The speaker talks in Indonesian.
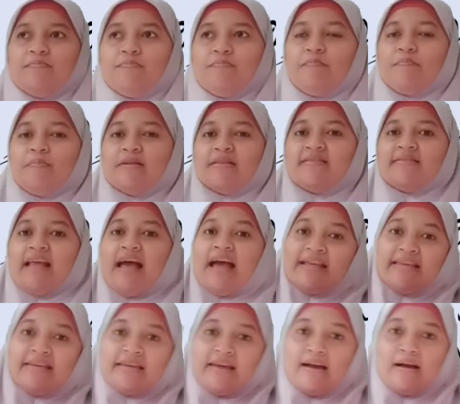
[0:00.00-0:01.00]

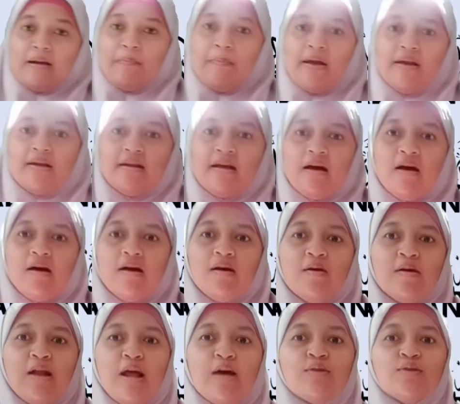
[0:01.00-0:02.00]
bertanya kepada
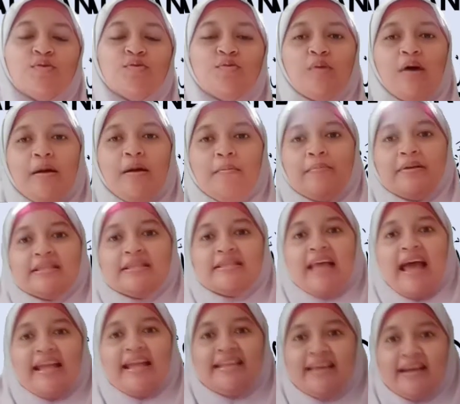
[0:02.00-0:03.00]
orang tua,
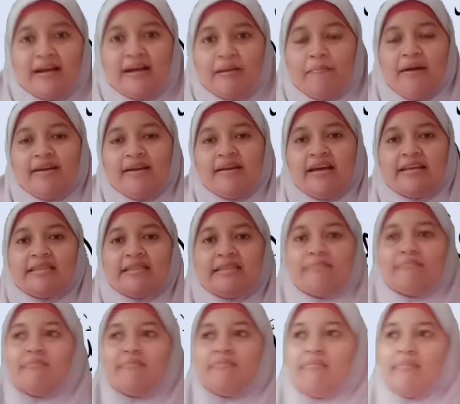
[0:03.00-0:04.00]
bertanya kepada
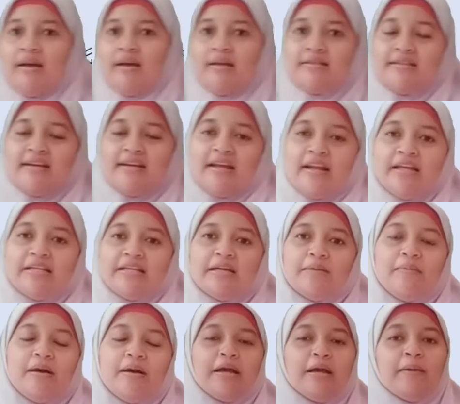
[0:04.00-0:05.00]
teman,
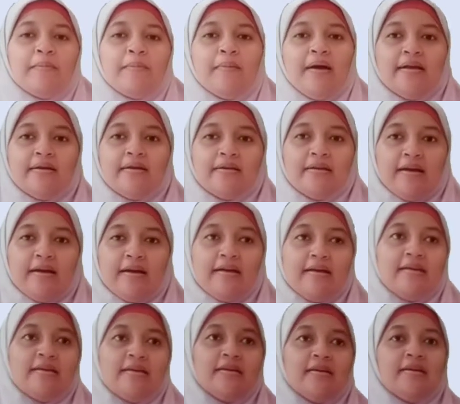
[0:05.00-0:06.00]
caranya
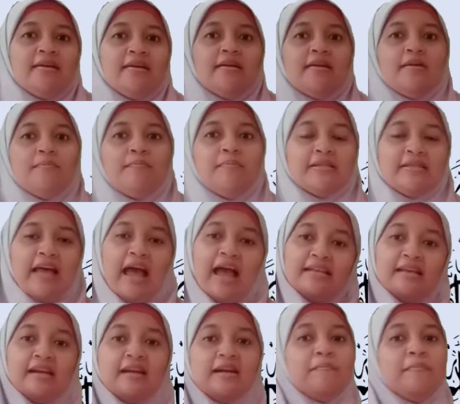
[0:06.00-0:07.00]
bagaimana,
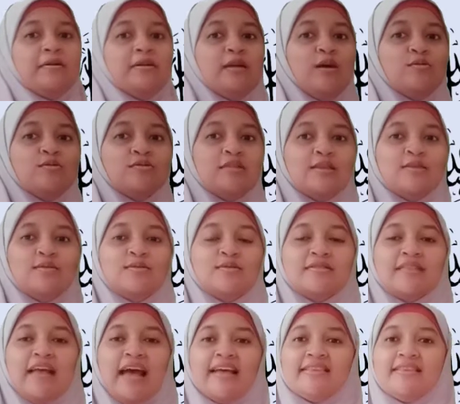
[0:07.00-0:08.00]
bertanya kepada ustadz
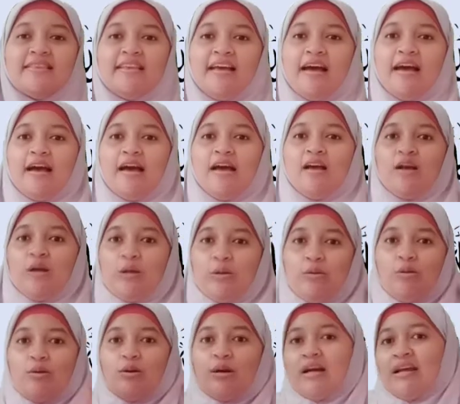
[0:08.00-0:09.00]
ustadzah,
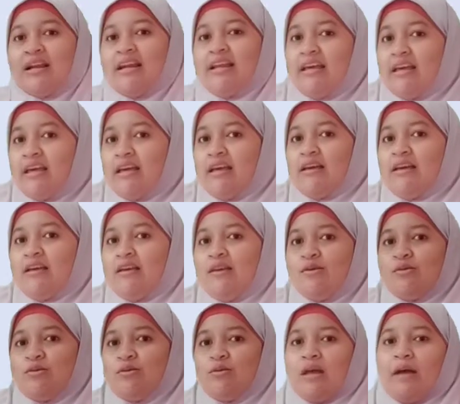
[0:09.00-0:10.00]
googling,
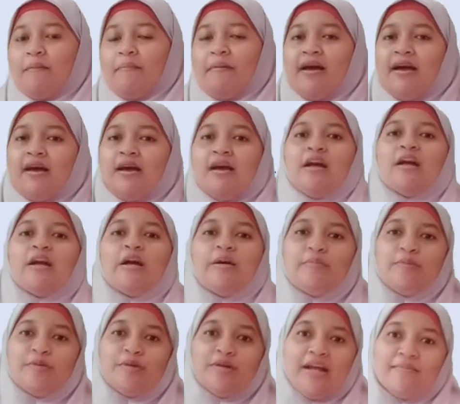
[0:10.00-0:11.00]
yut apa,
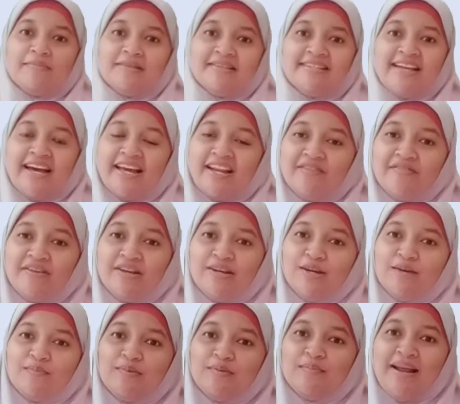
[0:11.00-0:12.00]
kemudian mencari
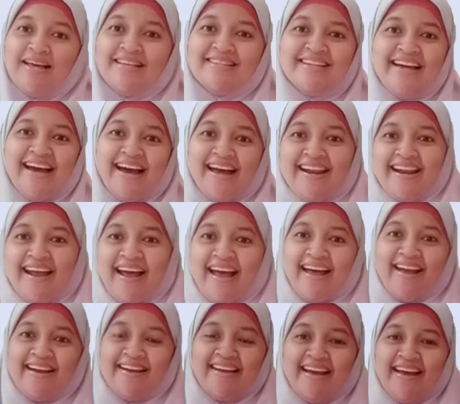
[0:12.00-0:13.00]
video
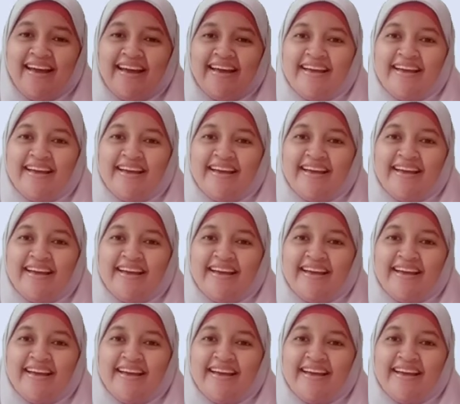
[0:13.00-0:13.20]
pembelajaran ya,